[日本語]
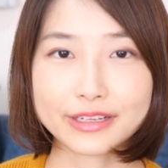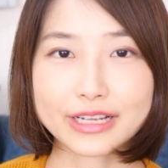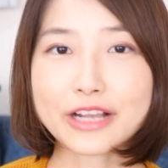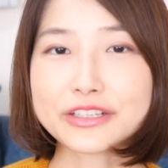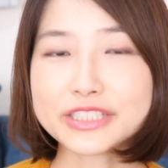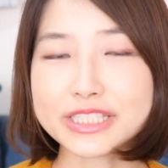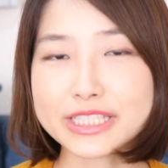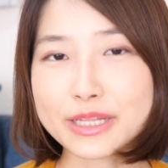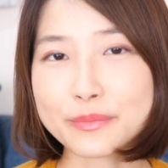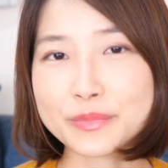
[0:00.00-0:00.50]

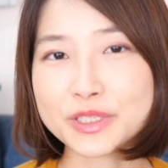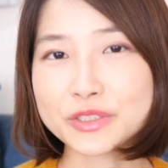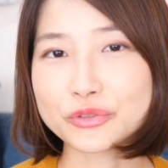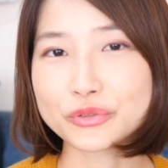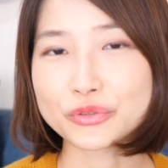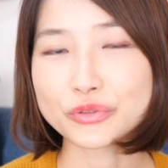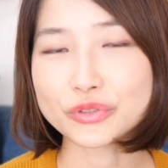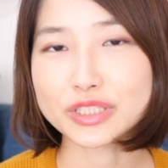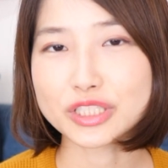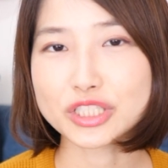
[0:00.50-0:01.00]
隠し玉
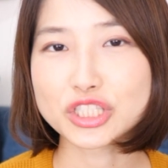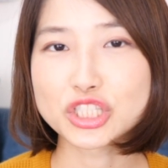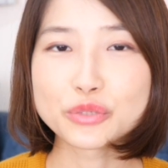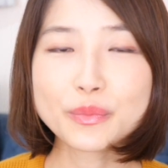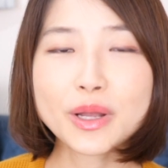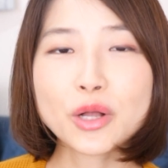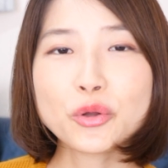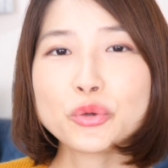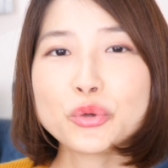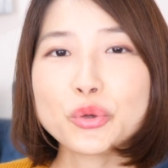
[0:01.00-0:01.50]
賞として
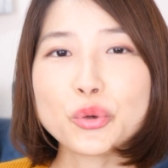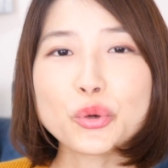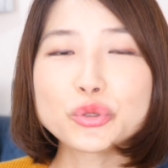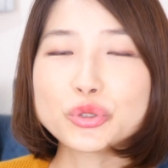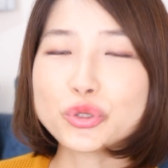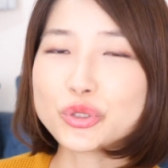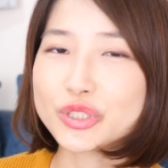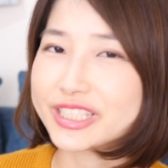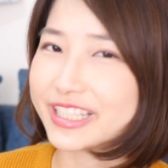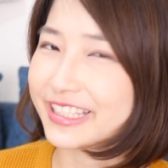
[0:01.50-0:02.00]
スマホを
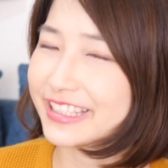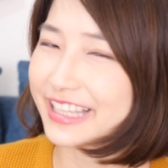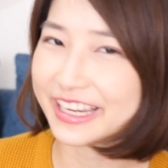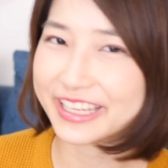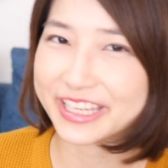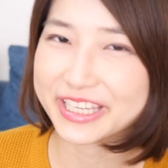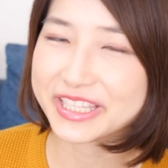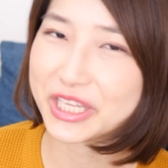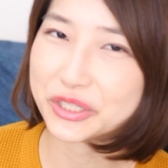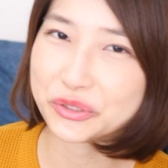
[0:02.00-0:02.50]
落としただ
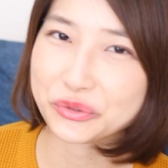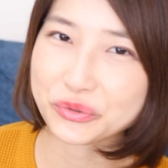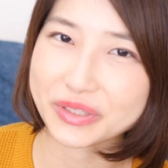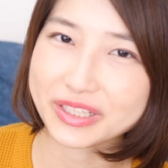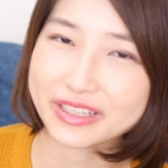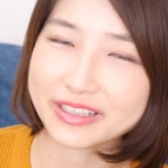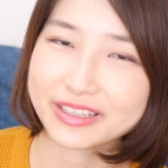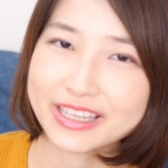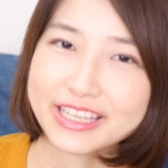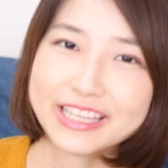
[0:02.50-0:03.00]
けなの
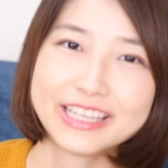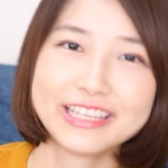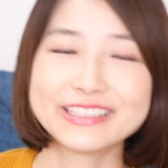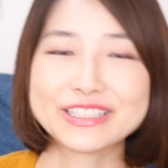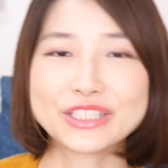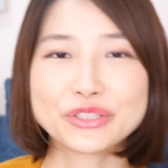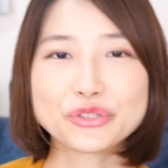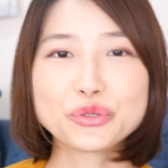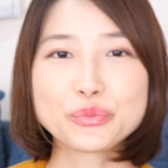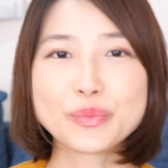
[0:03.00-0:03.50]
に
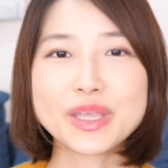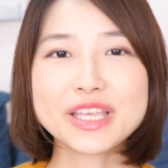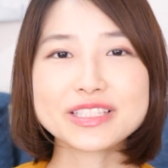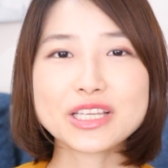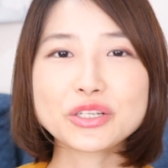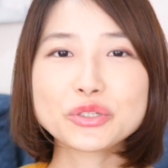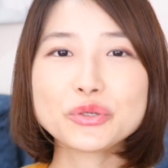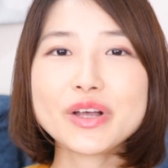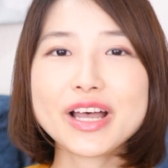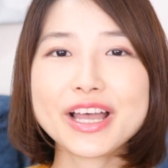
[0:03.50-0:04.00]
など名
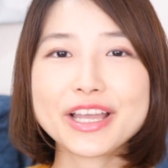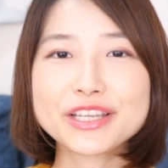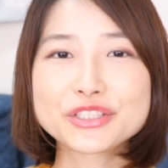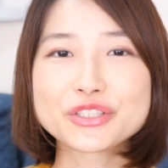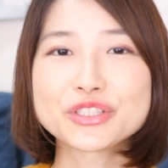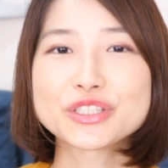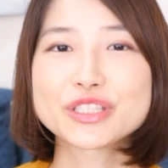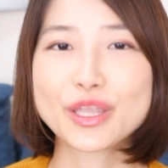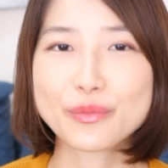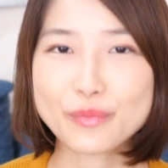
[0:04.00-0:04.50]
作を輩
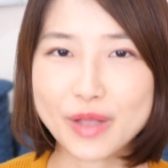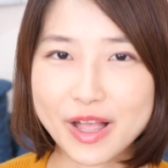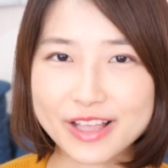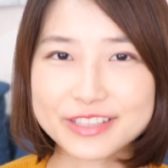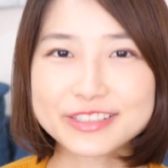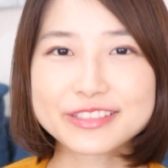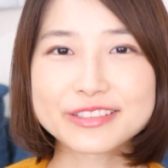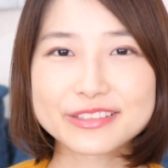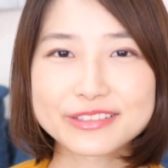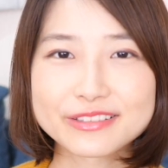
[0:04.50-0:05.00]
出してい
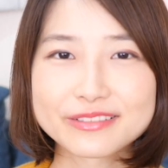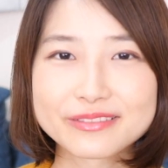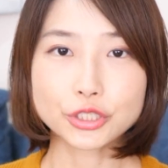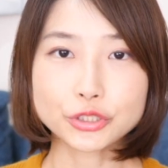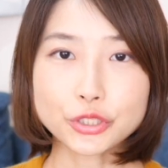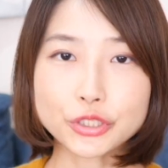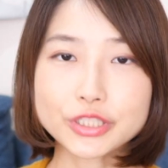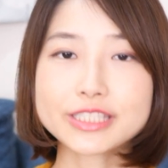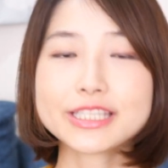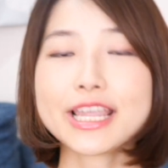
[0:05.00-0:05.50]
ます。
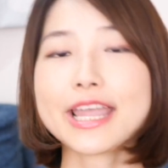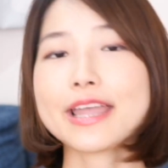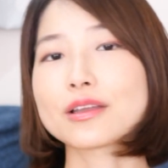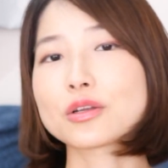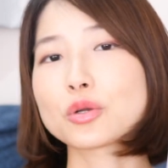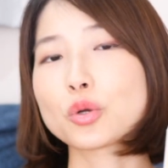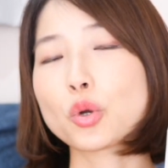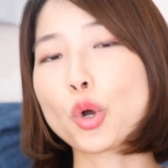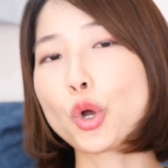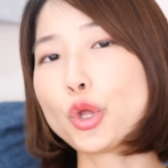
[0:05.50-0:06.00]
そして
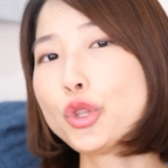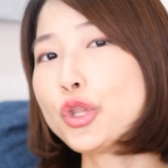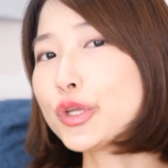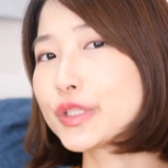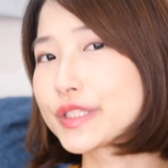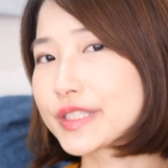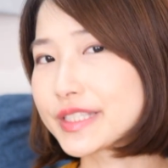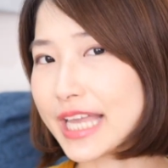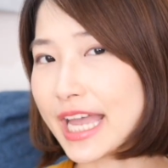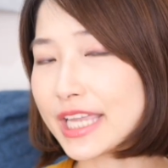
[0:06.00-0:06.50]
こ
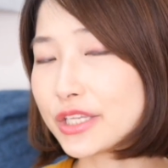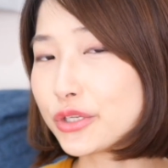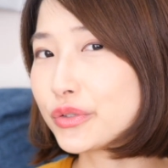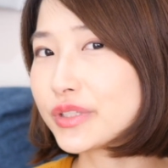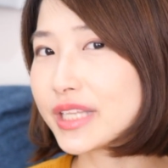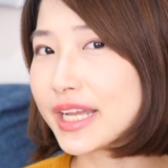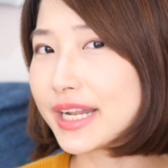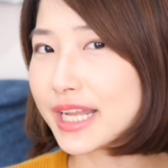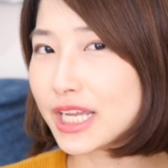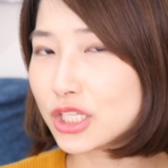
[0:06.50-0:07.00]
のさ
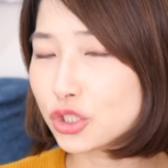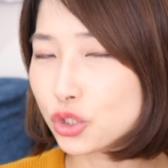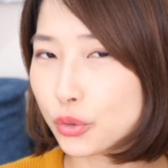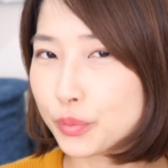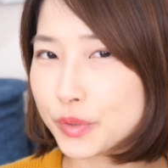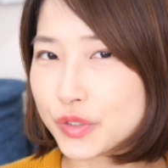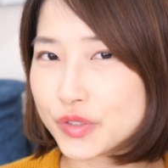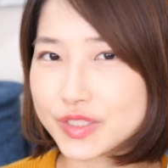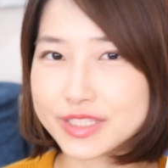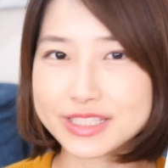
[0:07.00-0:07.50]
よなら
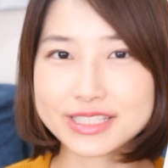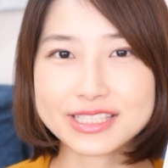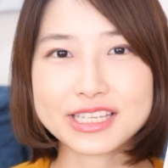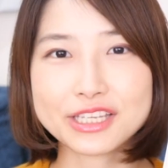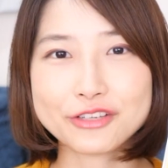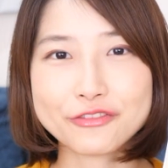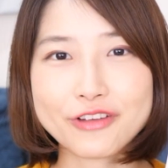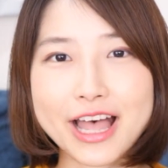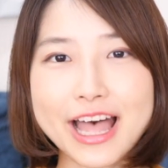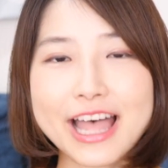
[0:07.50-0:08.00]

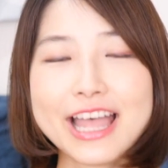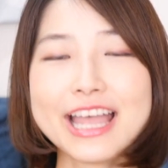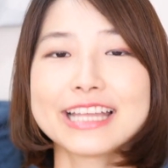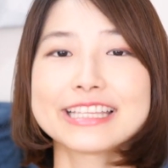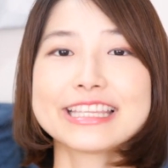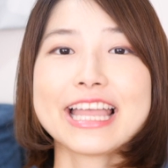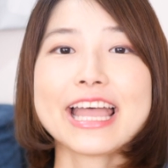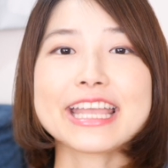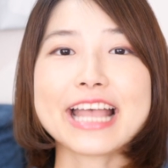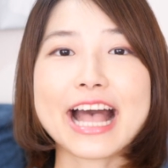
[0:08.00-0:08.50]
ドビュッシーは
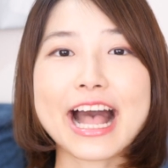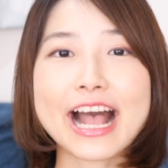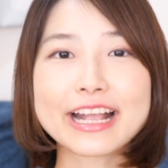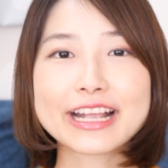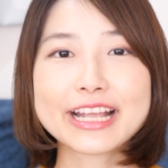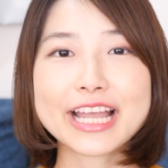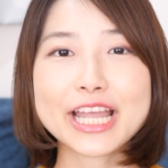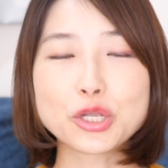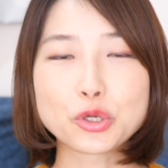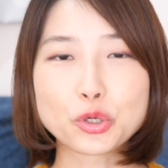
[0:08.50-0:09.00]
第
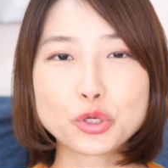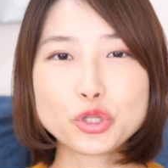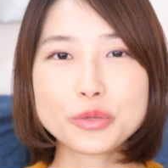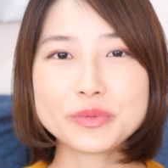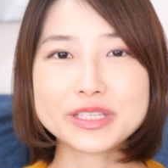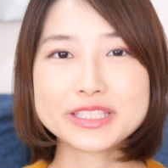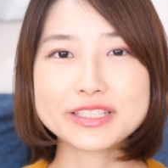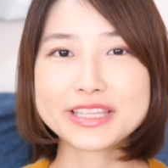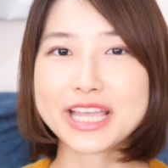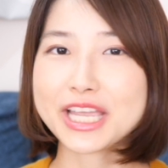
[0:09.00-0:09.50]
8回この
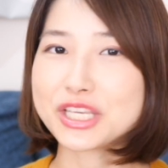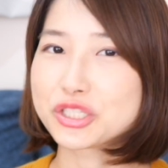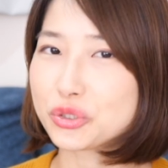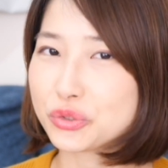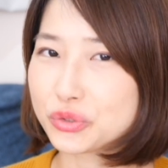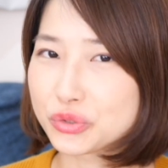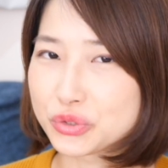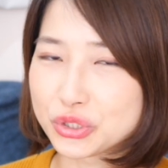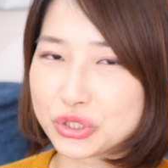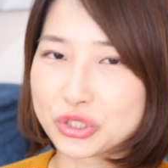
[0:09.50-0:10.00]
ミス大
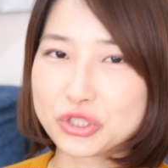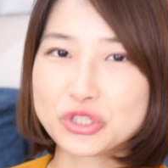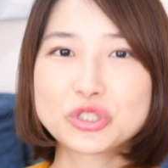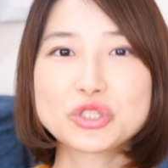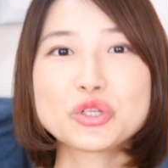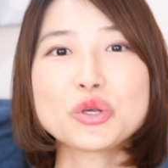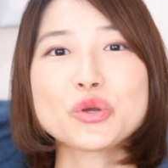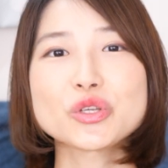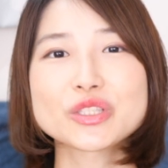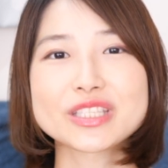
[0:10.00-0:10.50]
賞受
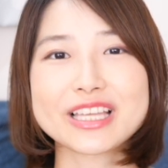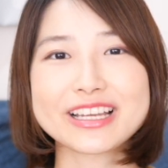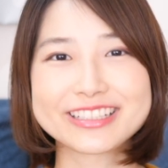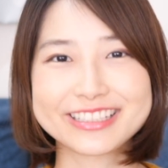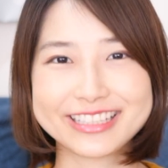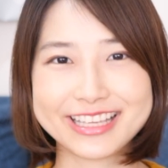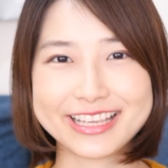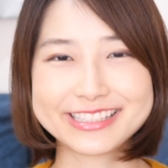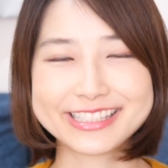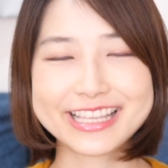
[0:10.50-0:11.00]
賞
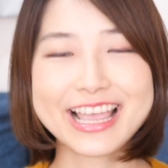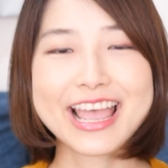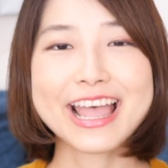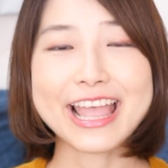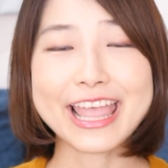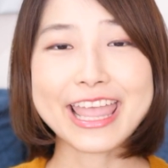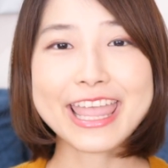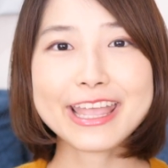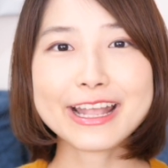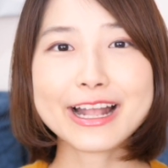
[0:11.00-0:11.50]
作です。
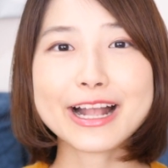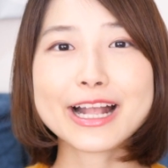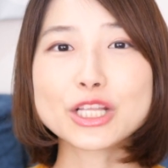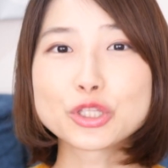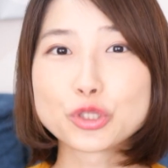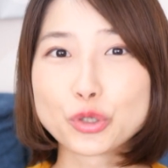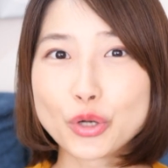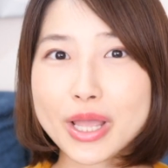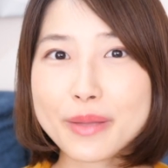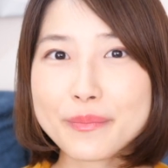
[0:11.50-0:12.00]
映画
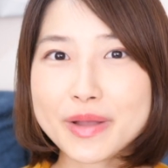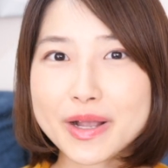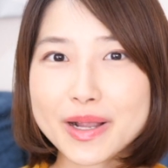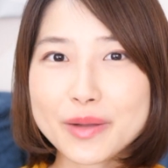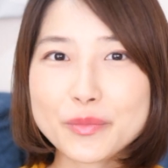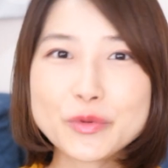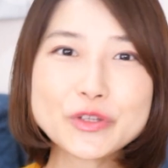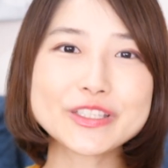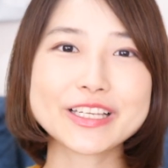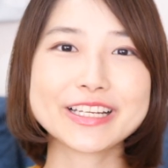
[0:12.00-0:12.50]
化ドラマ
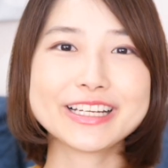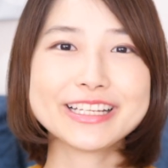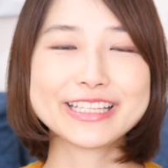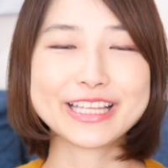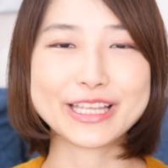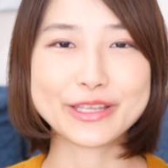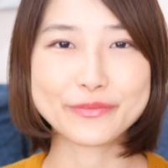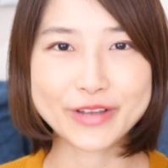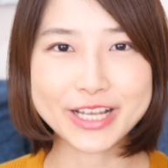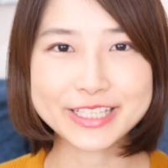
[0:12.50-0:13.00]
化もされ
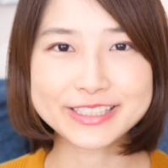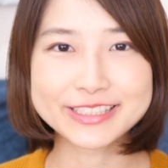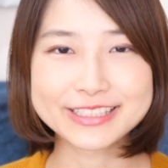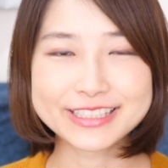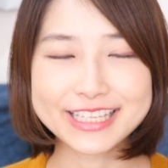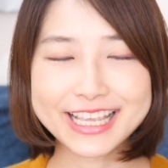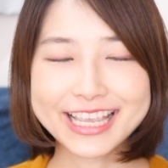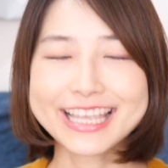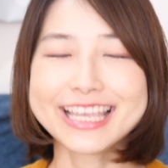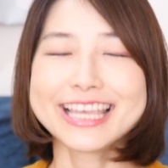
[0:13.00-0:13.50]
ています。
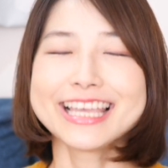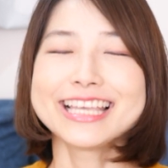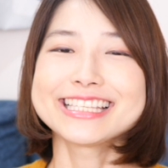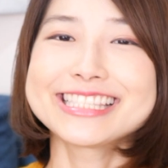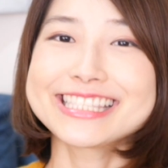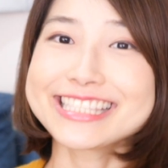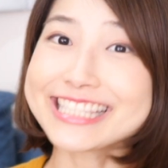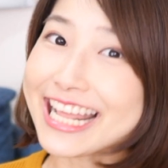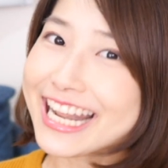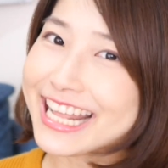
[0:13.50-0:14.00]

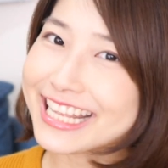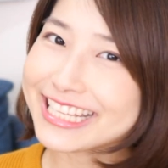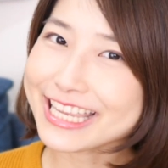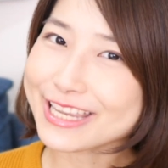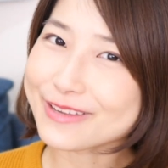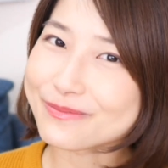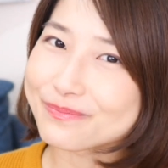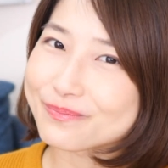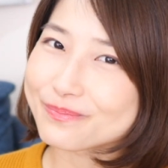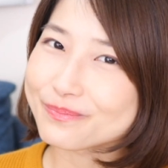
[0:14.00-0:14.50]
さ
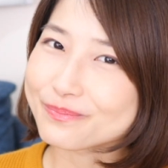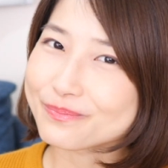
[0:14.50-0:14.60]
らに